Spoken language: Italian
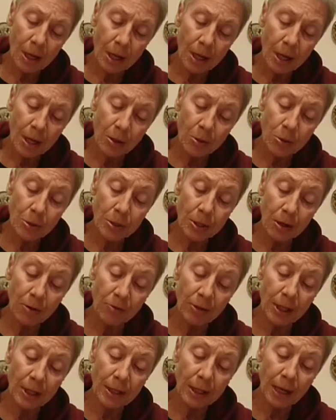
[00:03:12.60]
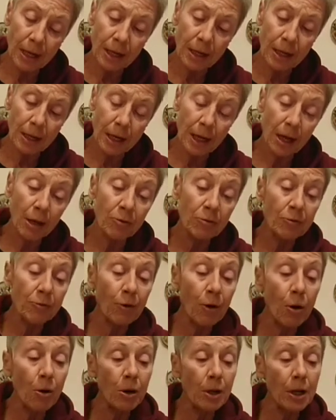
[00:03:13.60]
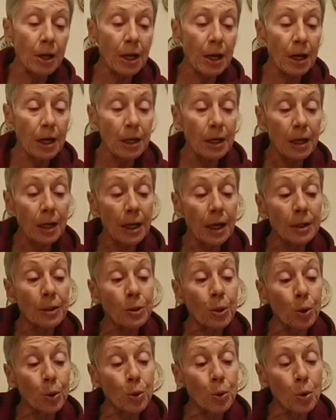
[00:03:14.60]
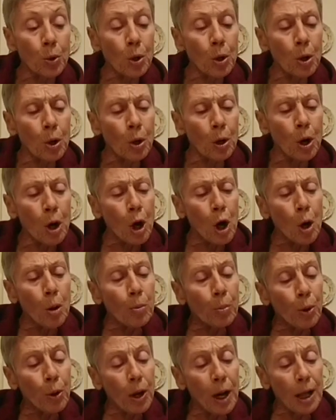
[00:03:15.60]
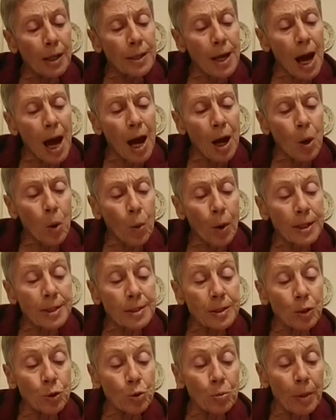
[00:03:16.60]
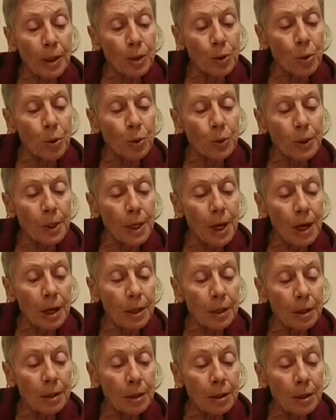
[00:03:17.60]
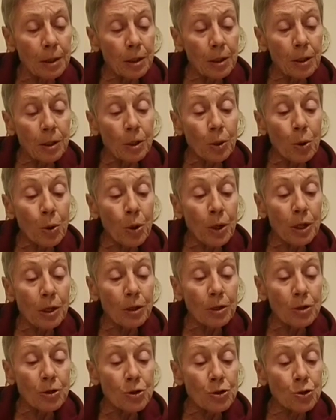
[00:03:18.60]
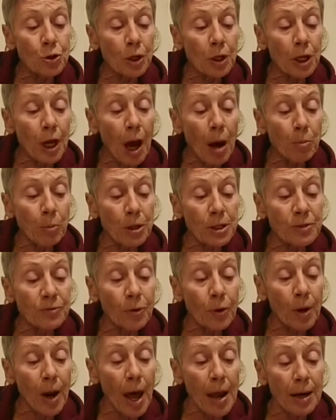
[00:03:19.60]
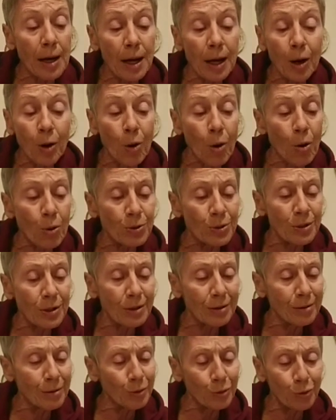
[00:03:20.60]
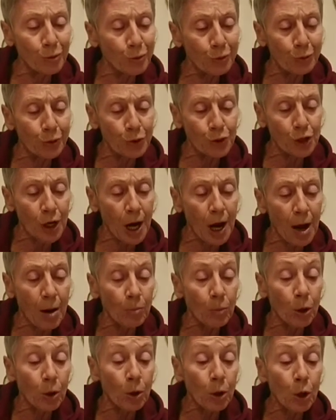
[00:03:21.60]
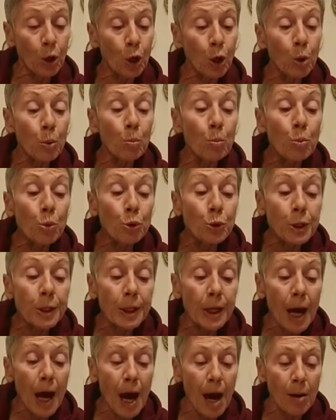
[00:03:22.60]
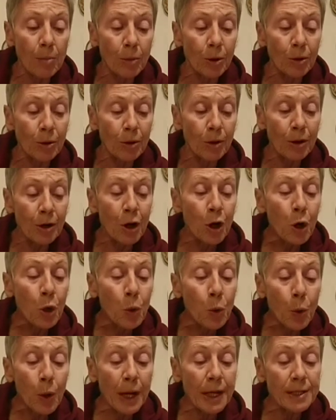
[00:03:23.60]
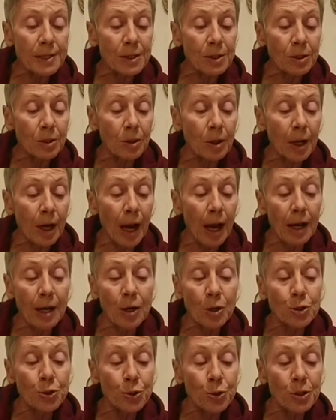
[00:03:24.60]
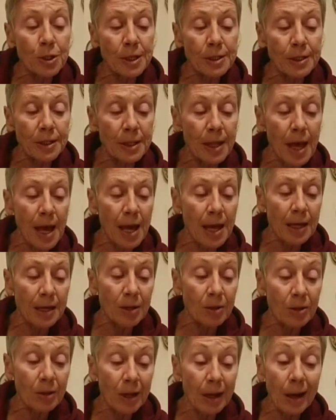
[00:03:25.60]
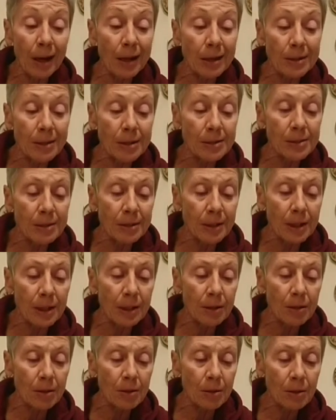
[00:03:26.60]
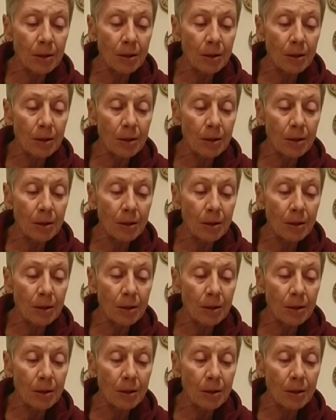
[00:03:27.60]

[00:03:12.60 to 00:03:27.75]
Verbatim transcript: La nostra vita è foglia e tronco, polla d'acqua, schiuma d'onda. Noi giochiamo a sfiorare le cose, non fuggiamo, mutiamo questo è il nostro desiderio, il destino.